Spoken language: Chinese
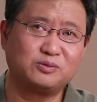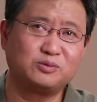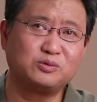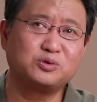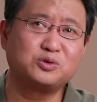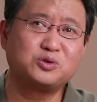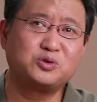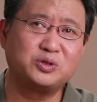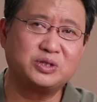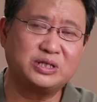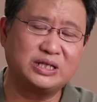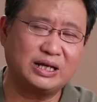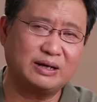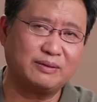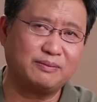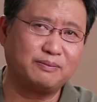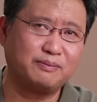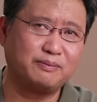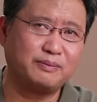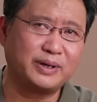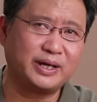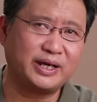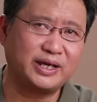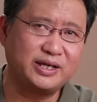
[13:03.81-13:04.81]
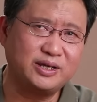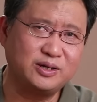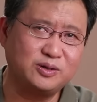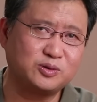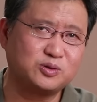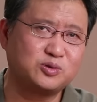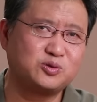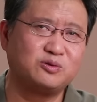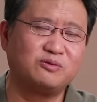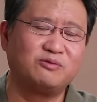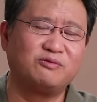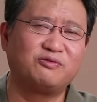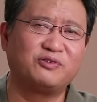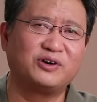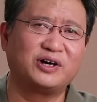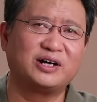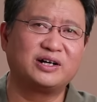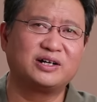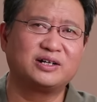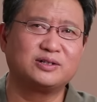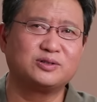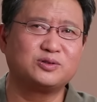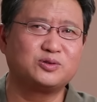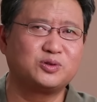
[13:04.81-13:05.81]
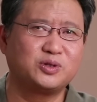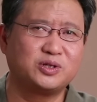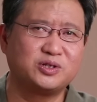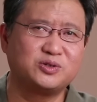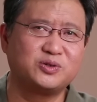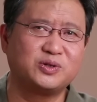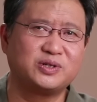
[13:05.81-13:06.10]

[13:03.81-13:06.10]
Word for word: 乌军呢没有军方和宣